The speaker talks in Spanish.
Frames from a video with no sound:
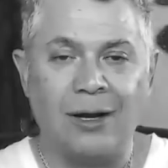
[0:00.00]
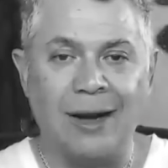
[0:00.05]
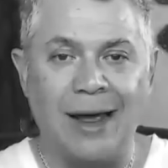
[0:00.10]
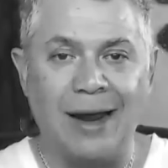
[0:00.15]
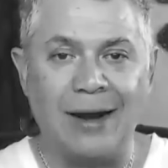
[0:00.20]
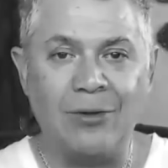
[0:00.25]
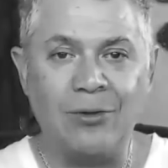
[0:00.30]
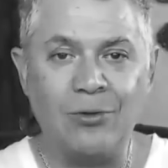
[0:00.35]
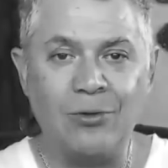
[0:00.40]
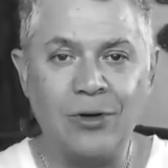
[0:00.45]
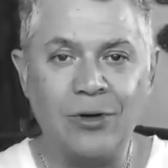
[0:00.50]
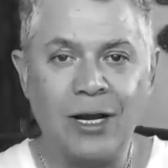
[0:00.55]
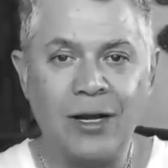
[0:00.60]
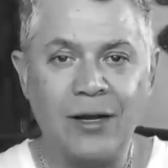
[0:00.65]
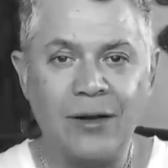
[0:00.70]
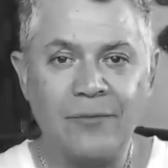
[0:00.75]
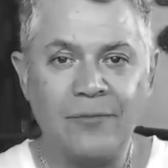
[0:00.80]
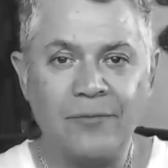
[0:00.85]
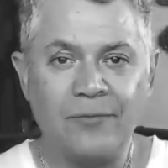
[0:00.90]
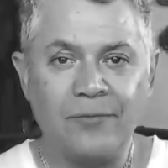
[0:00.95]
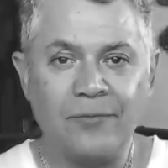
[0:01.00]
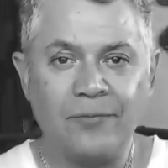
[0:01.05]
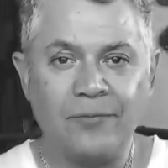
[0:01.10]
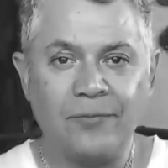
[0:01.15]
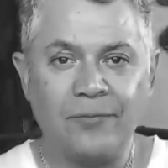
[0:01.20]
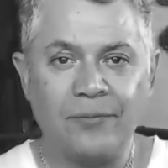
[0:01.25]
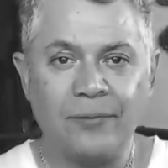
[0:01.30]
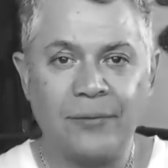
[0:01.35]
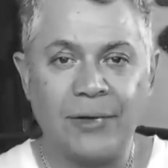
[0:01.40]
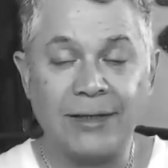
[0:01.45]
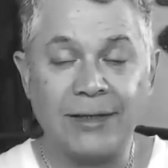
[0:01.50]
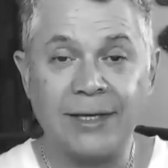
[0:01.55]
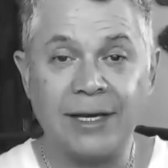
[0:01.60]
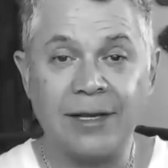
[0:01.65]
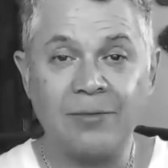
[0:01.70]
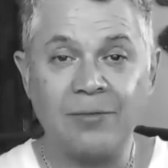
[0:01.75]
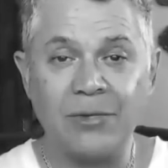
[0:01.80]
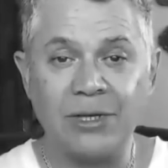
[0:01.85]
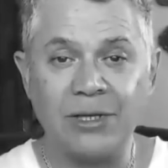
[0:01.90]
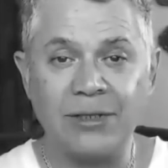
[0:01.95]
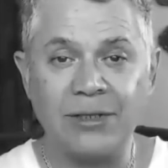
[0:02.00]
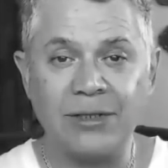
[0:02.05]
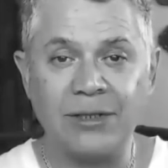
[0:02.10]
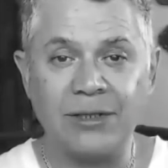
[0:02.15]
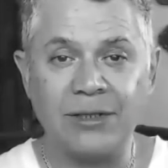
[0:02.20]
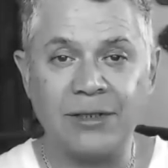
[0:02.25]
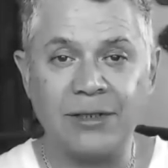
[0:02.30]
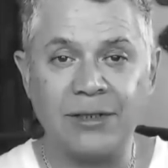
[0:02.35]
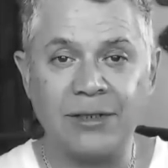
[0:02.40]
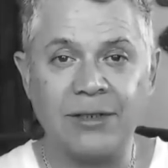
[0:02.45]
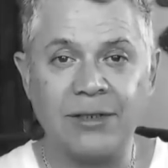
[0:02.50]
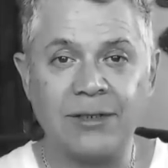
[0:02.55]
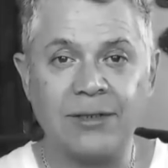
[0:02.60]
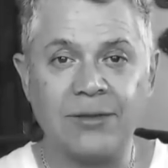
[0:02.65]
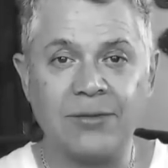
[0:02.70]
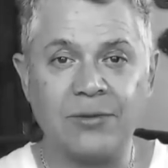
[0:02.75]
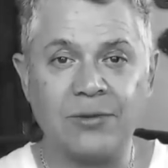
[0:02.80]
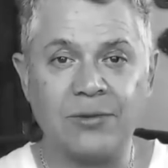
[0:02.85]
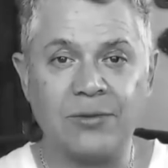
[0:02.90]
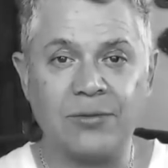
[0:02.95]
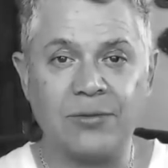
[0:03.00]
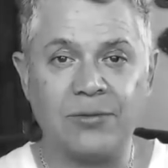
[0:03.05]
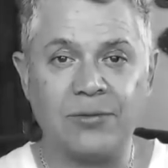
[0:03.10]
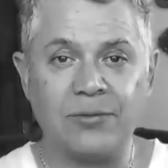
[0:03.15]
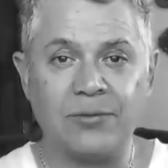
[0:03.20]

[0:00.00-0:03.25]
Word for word: La luna es el misticismo,